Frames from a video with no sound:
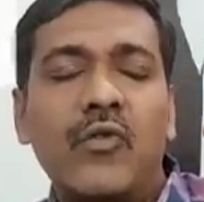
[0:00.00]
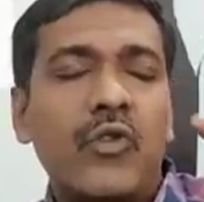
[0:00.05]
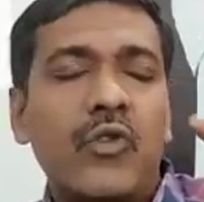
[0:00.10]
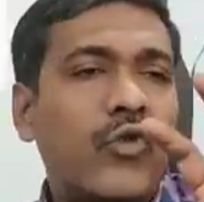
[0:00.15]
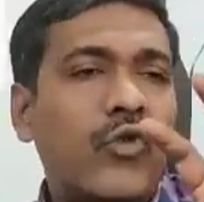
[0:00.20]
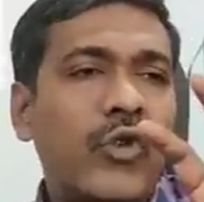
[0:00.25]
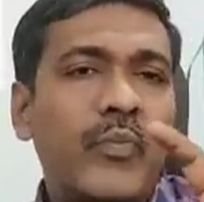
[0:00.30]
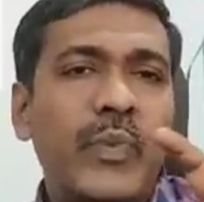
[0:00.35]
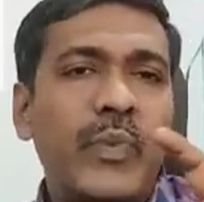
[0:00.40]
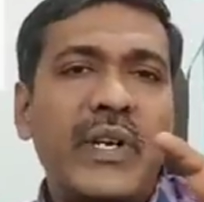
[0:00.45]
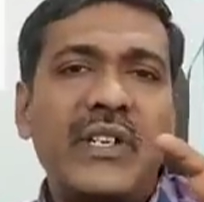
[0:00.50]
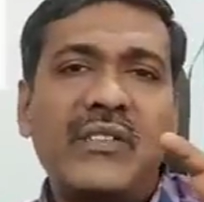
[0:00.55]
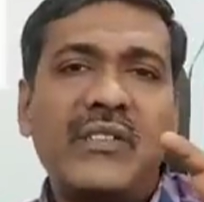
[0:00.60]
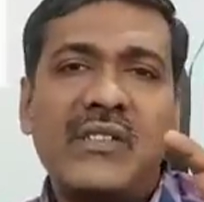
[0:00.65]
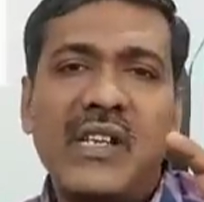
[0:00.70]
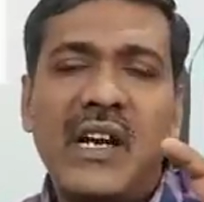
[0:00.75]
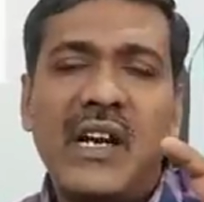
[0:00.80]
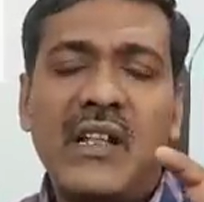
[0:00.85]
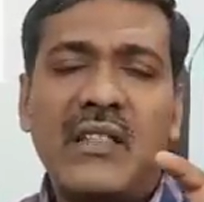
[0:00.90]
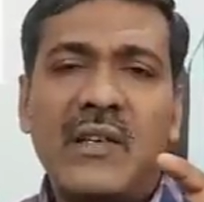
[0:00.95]
ஒரு குறிப்பிட்ட
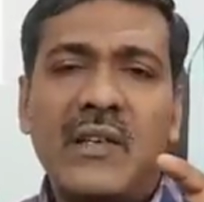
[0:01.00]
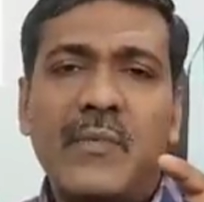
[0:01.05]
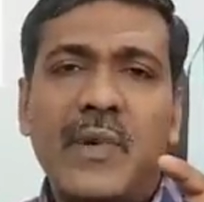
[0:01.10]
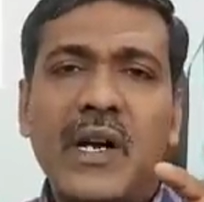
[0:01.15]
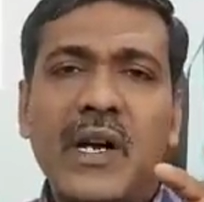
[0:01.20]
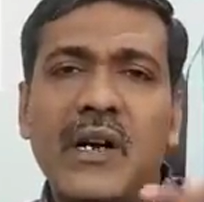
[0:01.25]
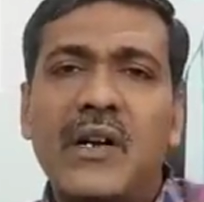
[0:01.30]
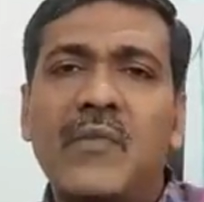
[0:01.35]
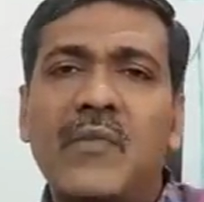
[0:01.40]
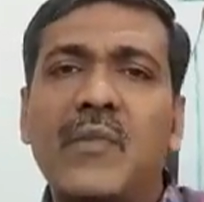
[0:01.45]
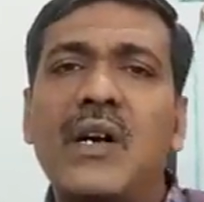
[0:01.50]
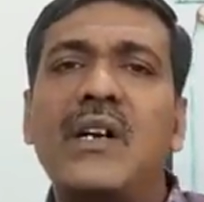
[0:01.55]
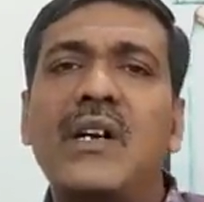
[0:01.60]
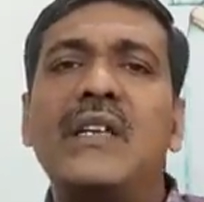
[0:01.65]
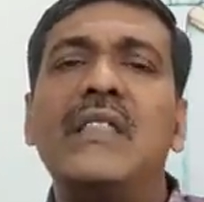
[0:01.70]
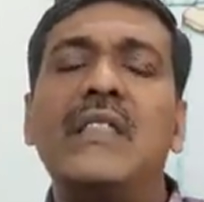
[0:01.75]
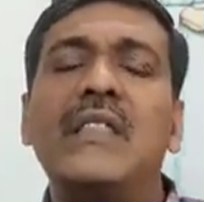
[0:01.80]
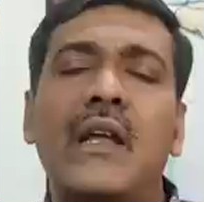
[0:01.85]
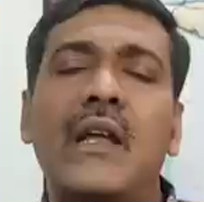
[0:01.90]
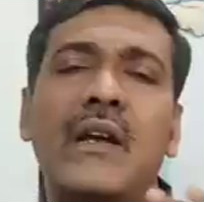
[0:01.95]
ஸ்தானத்தை பார்க்கணுமா
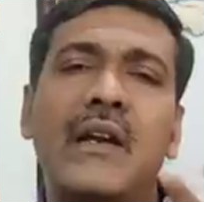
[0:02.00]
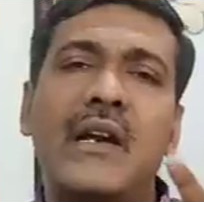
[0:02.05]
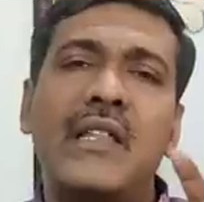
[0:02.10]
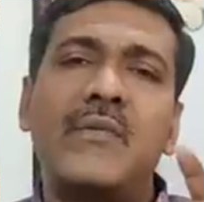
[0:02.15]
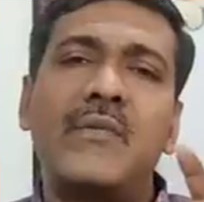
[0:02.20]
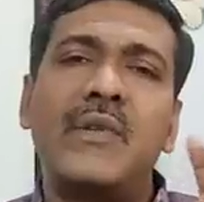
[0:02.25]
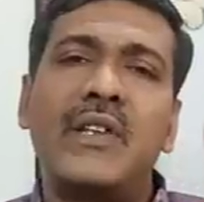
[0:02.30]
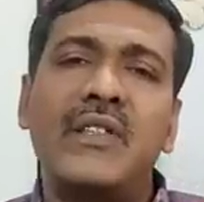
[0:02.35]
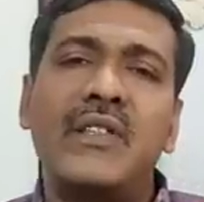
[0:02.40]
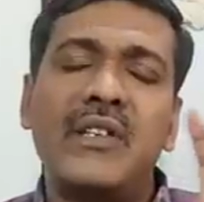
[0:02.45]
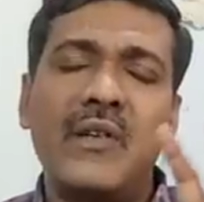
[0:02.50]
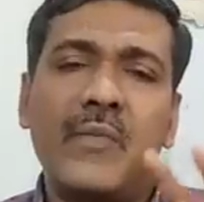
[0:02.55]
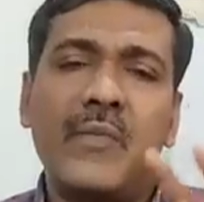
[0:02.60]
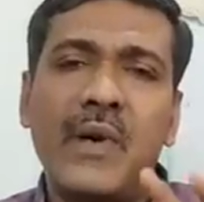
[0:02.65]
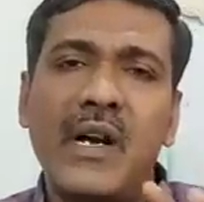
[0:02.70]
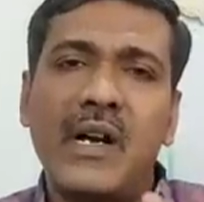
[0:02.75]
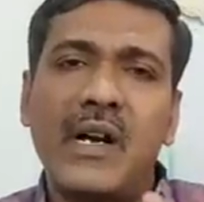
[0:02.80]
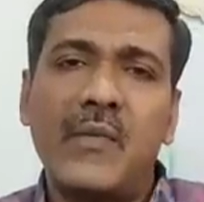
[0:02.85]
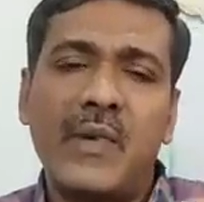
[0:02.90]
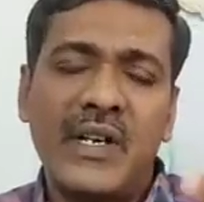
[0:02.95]
இந்த லக்னாதிபதியில்
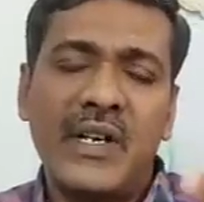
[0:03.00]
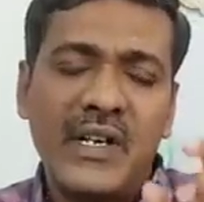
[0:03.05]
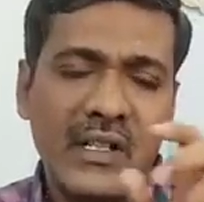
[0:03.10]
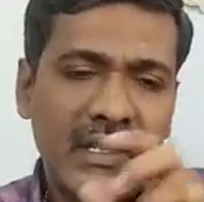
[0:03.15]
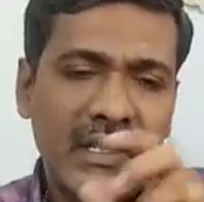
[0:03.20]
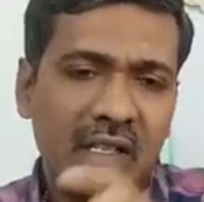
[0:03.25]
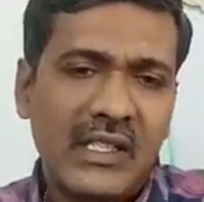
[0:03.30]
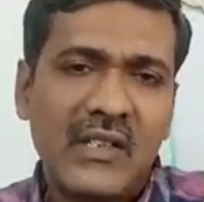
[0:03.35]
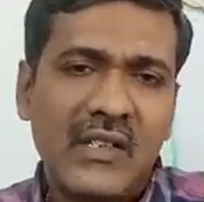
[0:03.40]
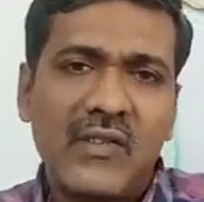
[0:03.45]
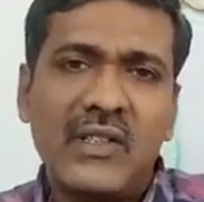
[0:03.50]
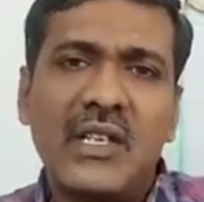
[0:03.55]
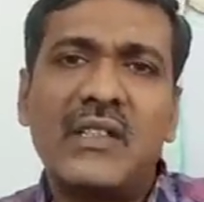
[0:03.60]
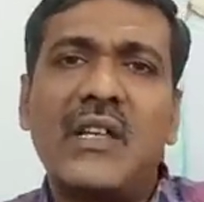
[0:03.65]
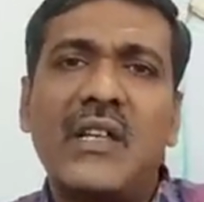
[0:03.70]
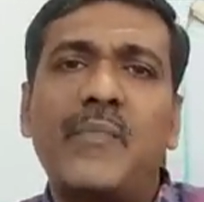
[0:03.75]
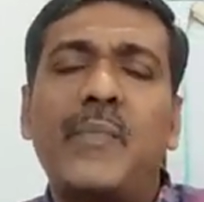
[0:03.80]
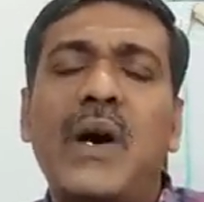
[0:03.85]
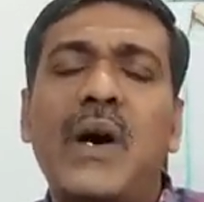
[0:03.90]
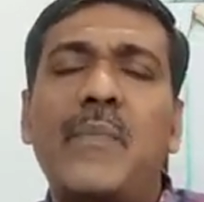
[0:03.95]
நீங்கள் பார்க்கணுமா இன்னும் தசை
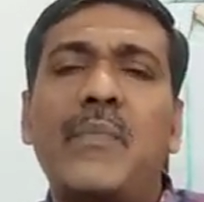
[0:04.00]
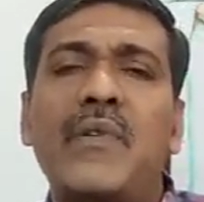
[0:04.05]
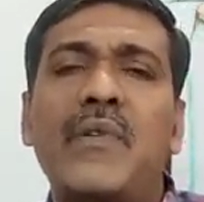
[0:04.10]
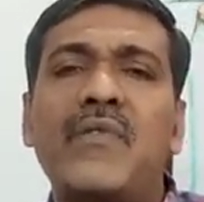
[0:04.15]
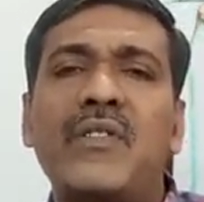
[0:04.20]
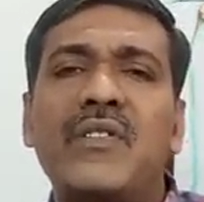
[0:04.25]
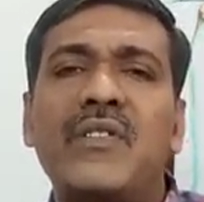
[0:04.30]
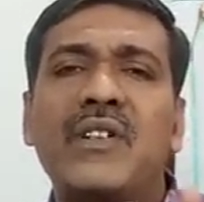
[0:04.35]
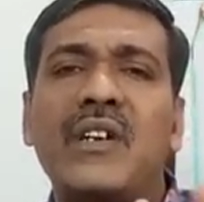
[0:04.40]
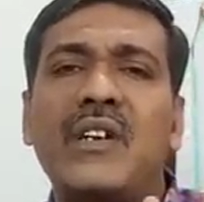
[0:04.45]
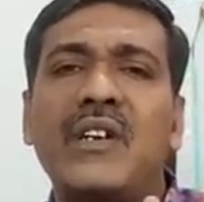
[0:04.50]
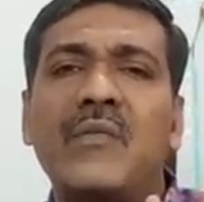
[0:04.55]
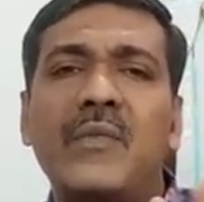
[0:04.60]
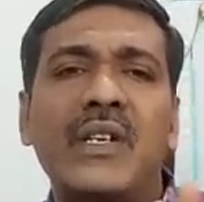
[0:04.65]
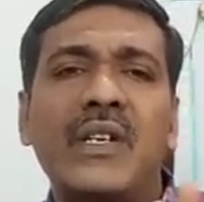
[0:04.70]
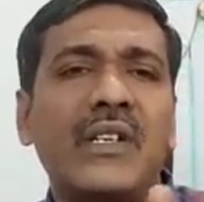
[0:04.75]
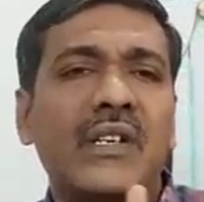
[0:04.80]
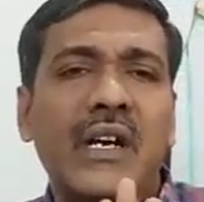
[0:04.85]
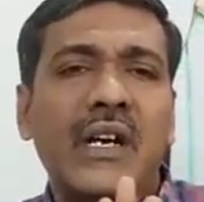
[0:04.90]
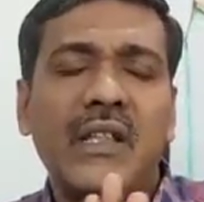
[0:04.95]
வந்தால் தப்பா அப்பாவுக்கு இது
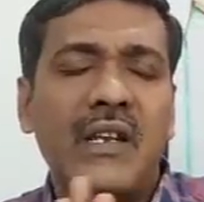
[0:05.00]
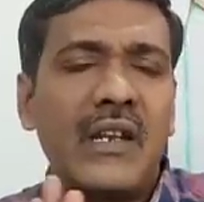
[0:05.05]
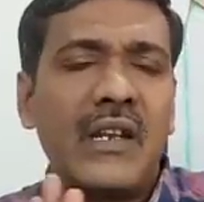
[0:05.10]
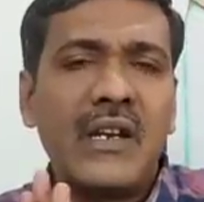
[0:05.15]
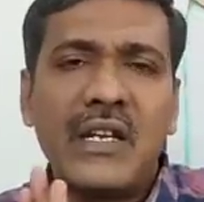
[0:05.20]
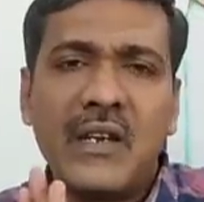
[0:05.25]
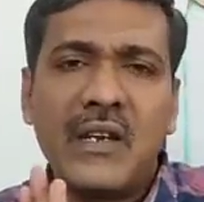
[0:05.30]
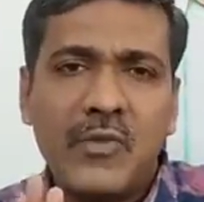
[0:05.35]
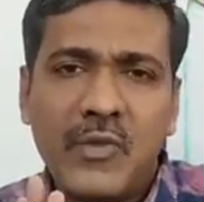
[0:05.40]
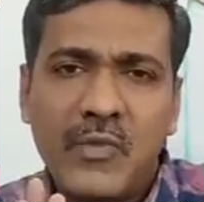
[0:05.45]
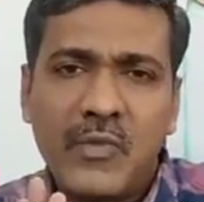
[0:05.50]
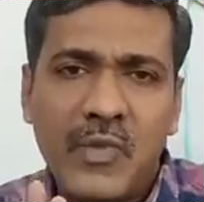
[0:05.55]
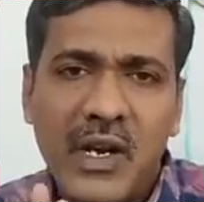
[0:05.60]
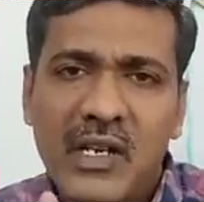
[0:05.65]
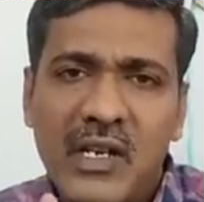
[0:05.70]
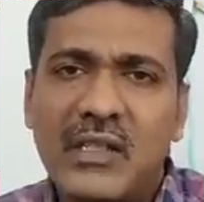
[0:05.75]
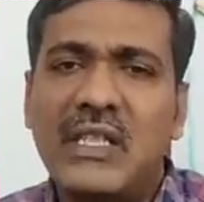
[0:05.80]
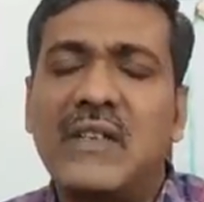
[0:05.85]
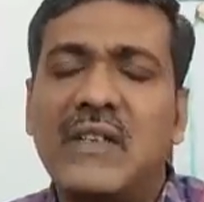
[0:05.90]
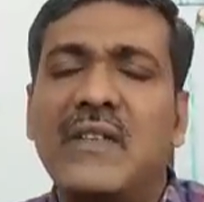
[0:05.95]
நடக்குமானா அதெல்லாம் நீங்கள் எதுவுமே
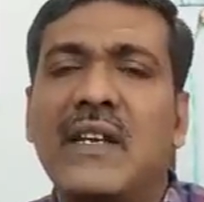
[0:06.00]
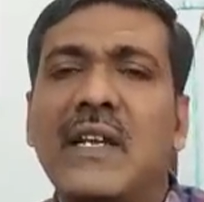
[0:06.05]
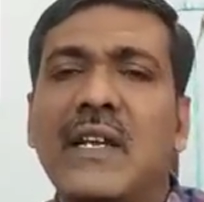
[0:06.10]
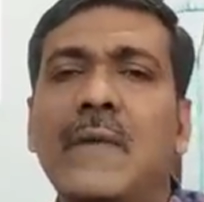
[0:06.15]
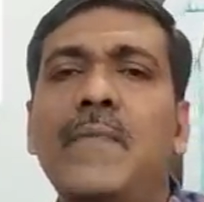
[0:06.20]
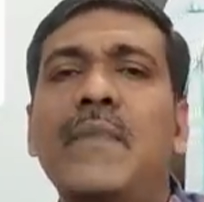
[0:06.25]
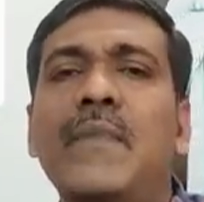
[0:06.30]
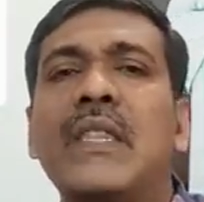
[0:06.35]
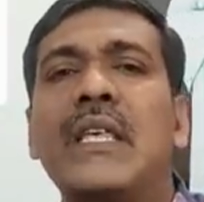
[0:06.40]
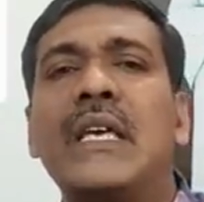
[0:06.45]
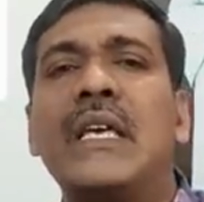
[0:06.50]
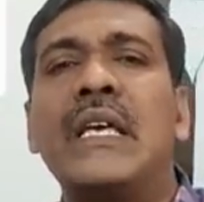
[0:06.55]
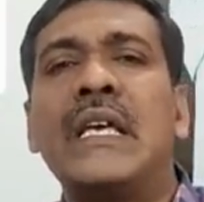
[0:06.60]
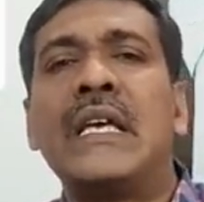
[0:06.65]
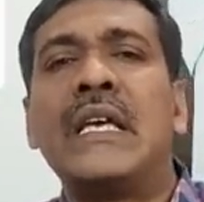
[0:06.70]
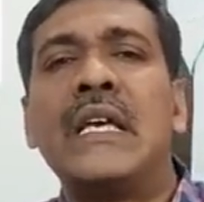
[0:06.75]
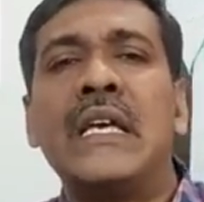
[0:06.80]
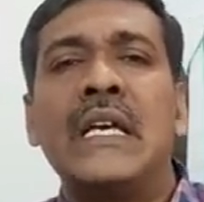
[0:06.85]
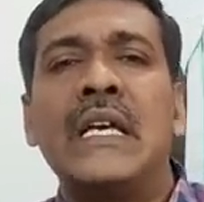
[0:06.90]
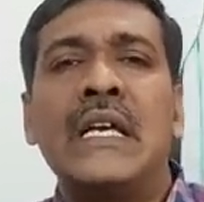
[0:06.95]
பார்க்க தேவையில்லை
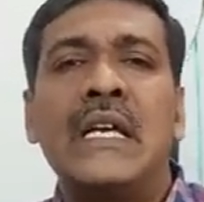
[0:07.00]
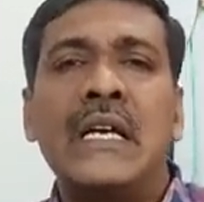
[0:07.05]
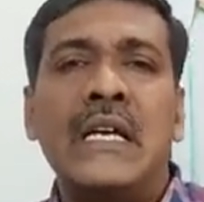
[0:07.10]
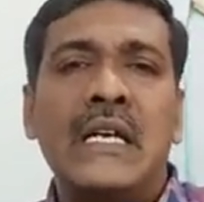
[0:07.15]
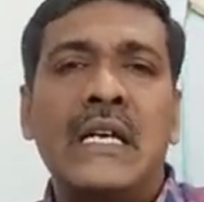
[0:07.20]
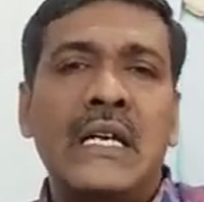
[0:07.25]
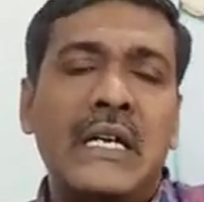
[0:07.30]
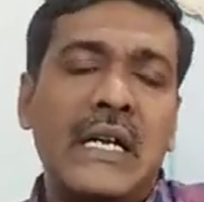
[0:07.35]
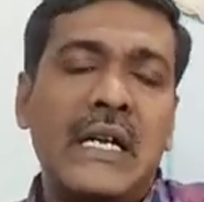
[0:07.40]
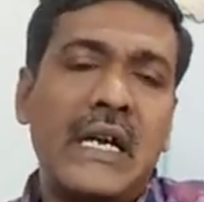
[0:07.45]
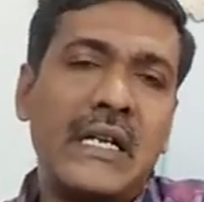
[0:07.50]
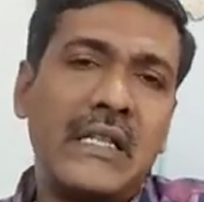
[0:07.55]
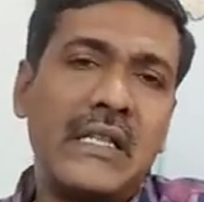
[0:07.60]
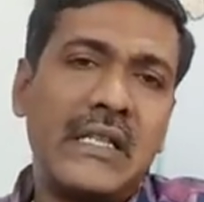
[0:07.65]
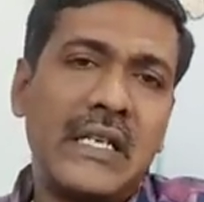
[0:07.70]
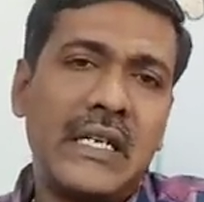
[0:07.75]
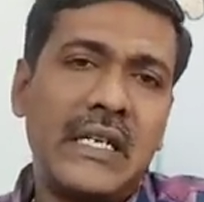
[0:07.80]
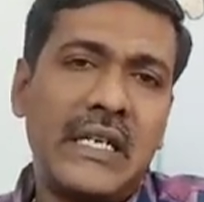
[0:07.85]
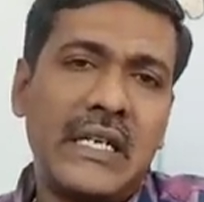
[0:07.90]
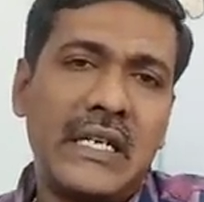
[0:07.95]
நான்
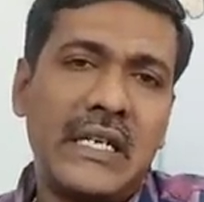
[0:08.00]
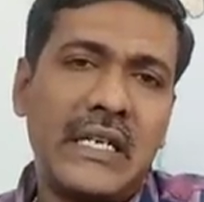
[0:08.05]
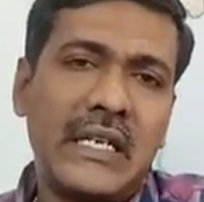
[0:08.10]
இந்த